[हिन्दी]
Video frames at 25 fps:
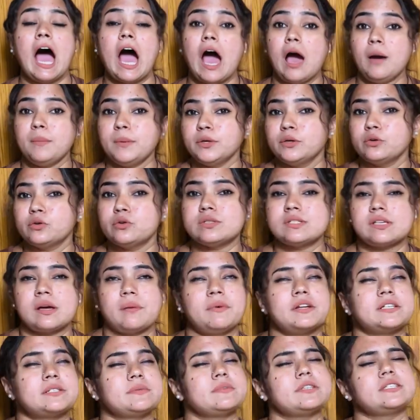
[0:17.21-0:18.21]
आप इनको
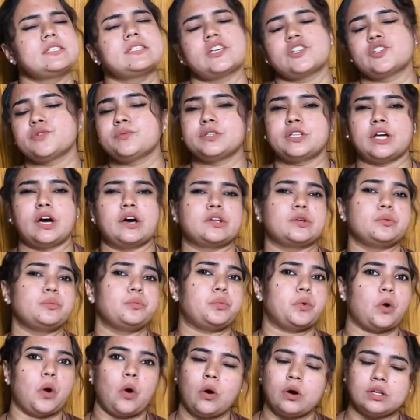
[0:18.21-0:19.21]
समझ में सच बता रही
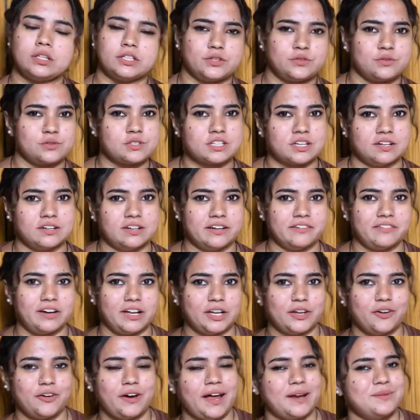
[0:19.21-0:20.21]
बहुत यूज़ करने
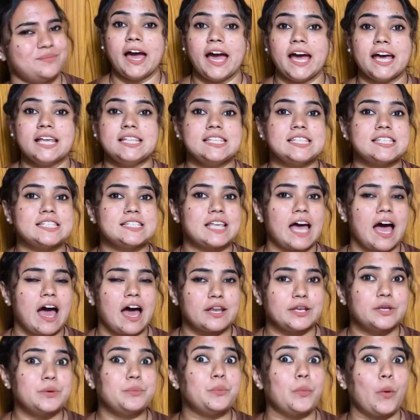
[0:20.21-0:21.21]
वाले हो एंड एंड
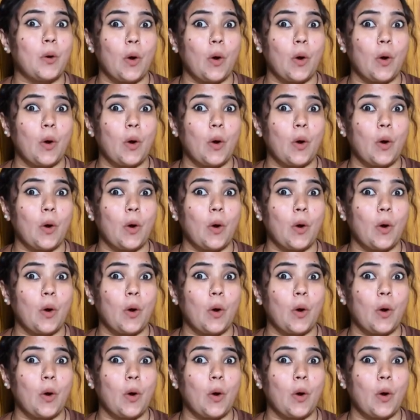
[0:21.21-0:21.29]
सारी